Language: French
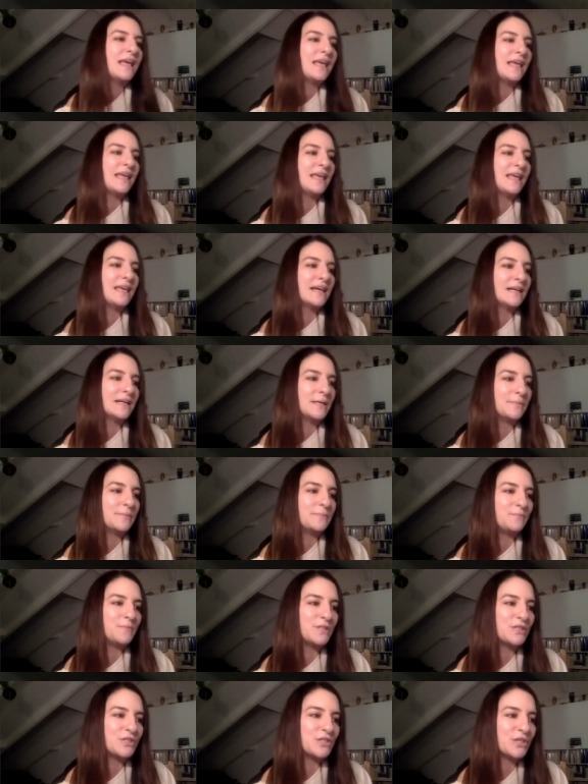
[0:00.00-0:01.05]
Et
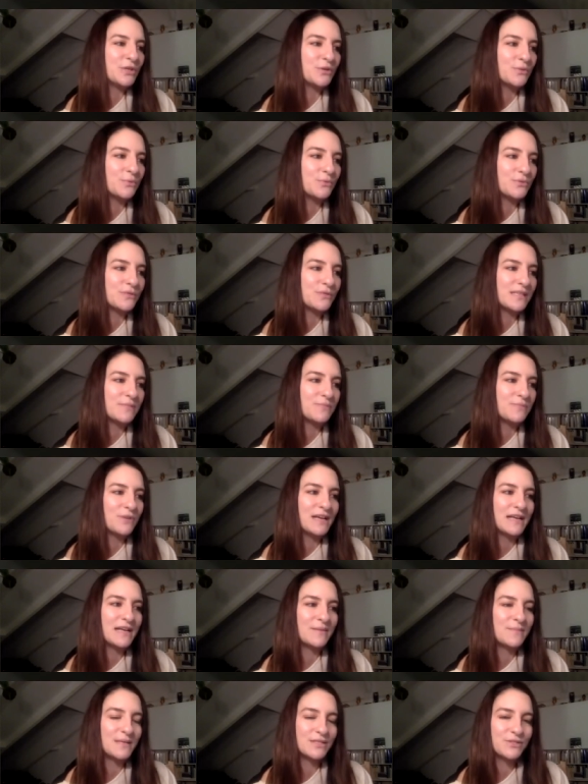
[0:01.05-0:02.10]
euh, j'ai commencé, moi à
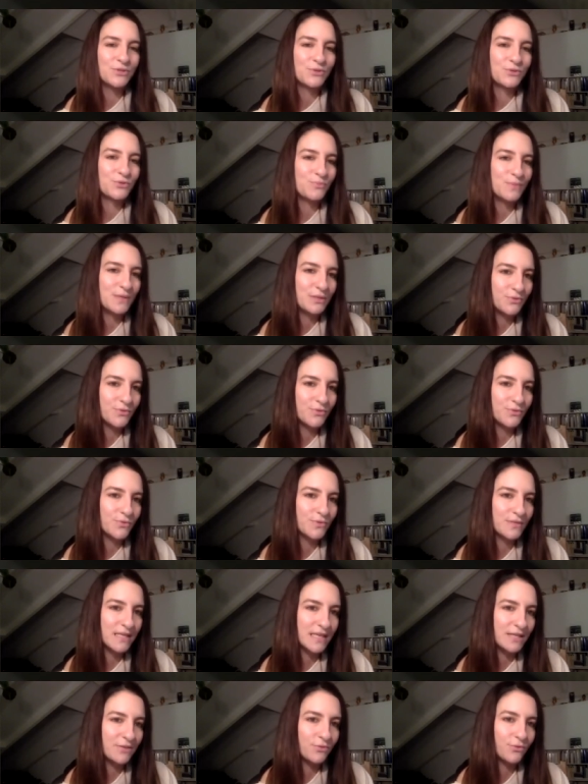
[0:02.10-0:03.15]
la base, je suis metteuse en
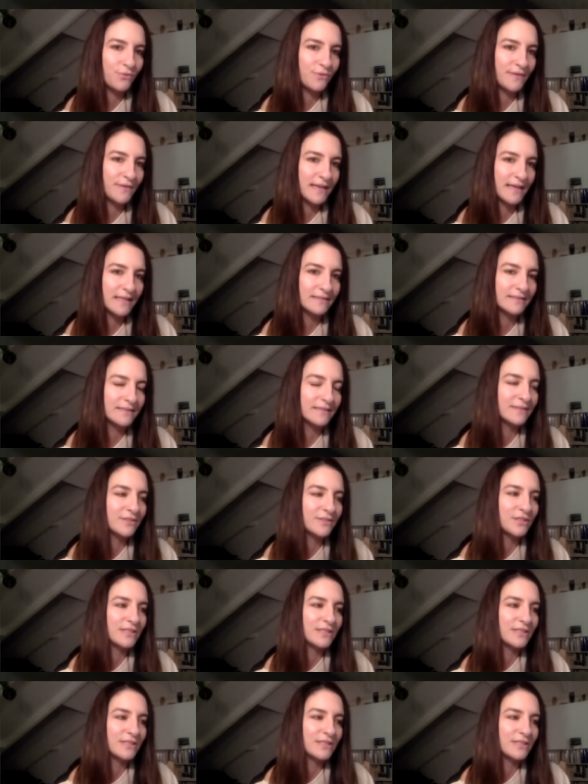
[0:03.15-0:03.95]
scène de théâtre.